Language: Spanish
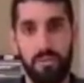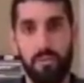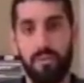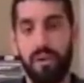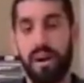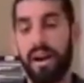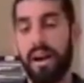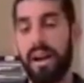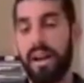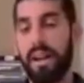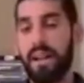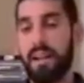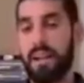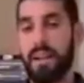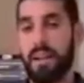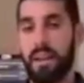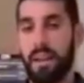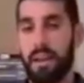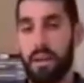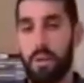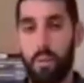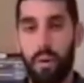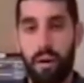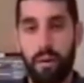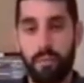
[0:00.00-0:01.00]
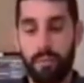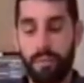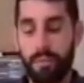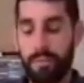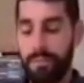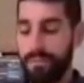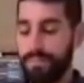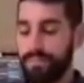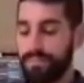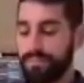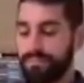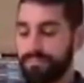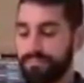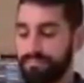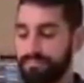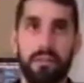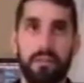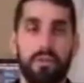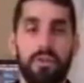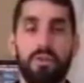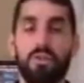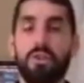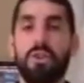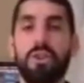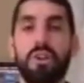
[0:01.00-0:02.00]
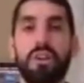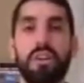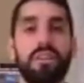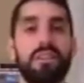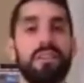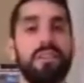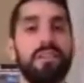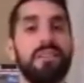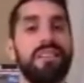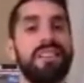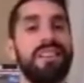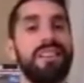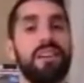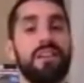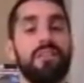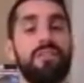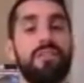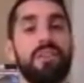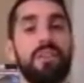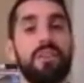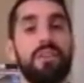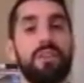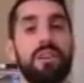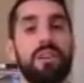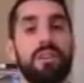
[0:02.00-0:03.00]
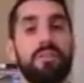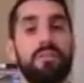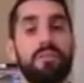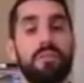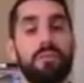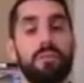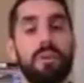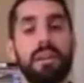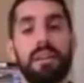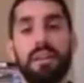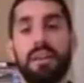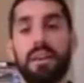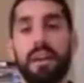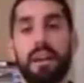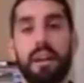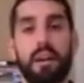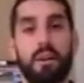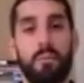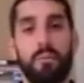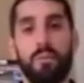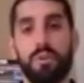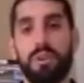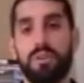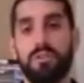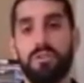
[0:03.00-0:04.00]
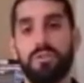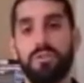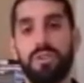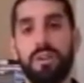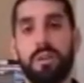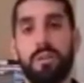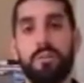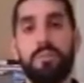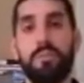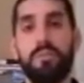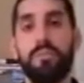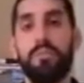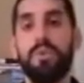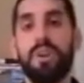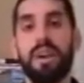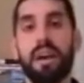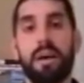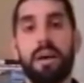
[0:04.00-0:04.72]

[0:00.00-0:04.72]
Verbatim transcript: mobile y web. Todo lo que tiene referido a la informática, a la computación, es muy